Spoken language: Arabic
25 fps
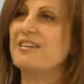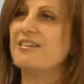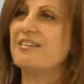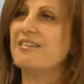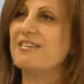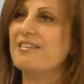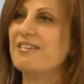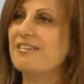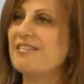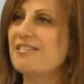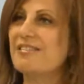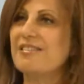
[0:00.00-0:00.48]

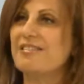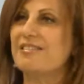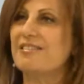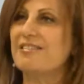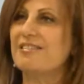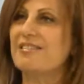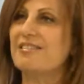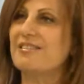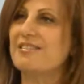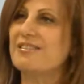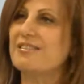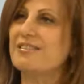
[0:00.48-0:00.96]

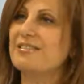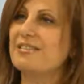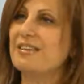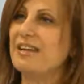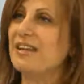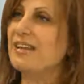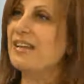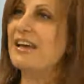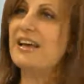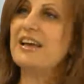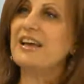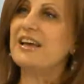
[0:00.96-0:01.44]
آه،
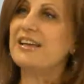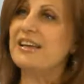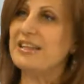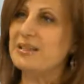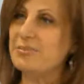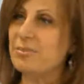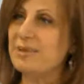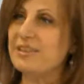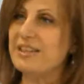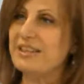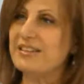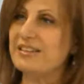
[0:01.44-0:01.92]
يعني الحياه
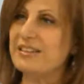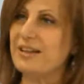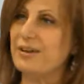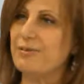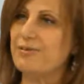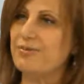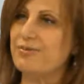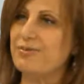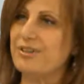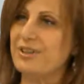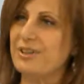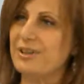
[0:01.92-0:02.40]
بدها
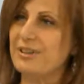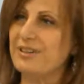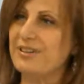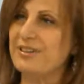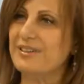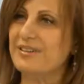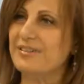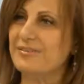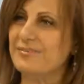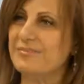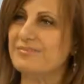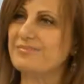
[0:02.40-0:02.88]
تكفي
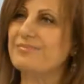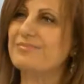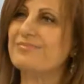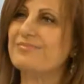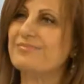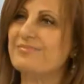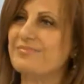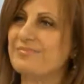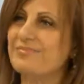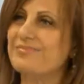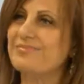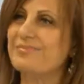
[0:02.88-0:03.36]
طبعا
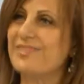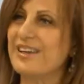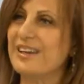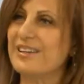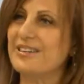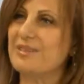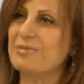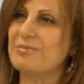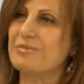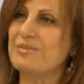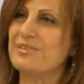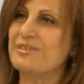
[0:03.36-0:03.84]

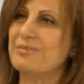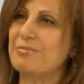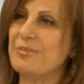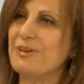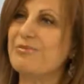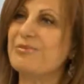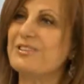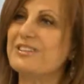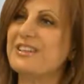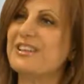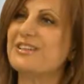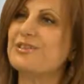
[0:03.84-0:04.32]
يعني
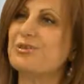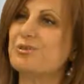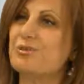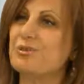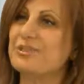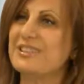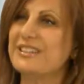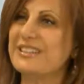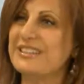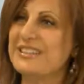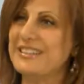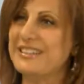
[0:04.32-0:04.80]
ما فينا
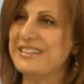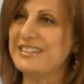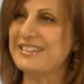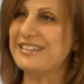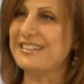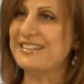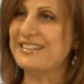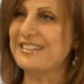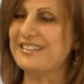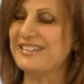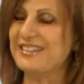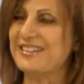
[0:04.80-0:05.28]
نكون كتير
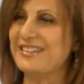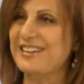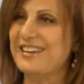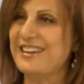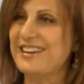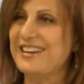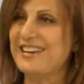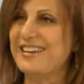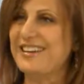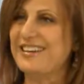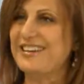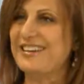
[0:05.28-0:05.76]
آه،
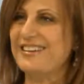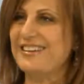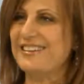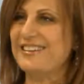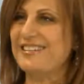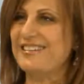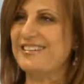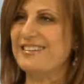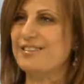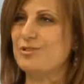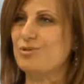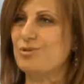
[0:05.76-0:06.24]

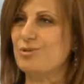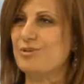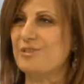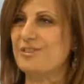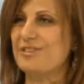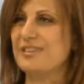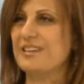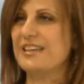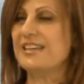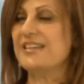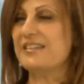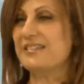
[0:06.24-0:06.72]

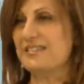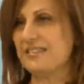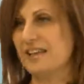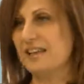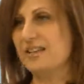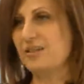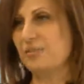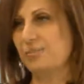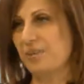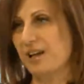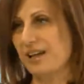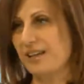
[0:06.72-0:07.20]
هي
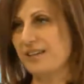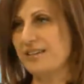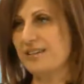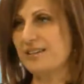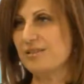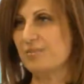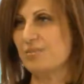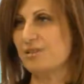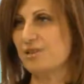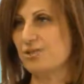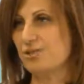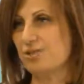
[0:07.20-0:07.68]
صدمة
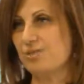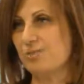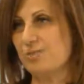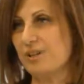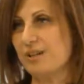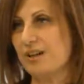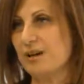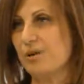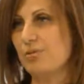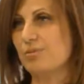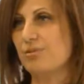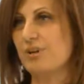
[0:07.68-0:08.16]
أكيد بتكون
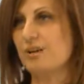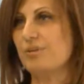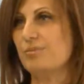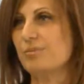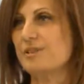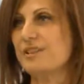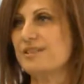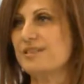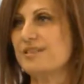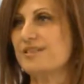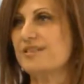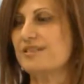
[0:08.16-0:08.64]
بالأول
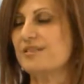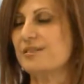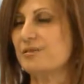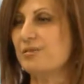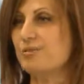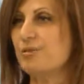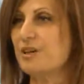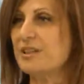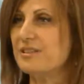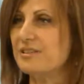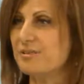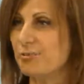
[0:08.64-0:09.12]
بس
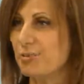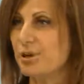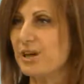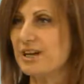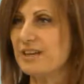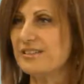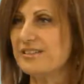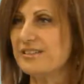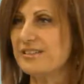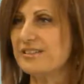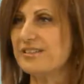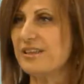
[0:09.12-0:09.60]
وقت
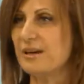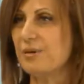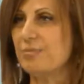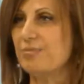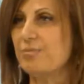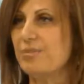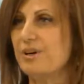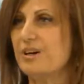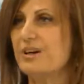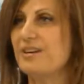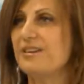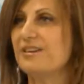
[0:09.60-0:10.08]
واحد
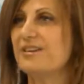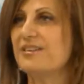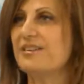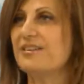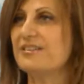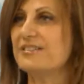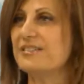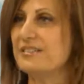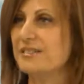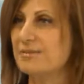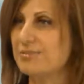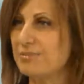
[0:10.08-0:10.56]
يتقبل
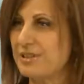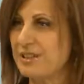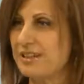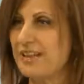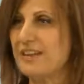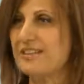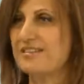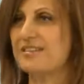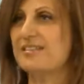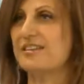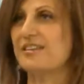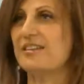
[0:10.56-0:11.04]
كتير
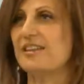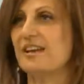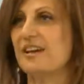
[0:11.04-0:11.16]
بتتحسن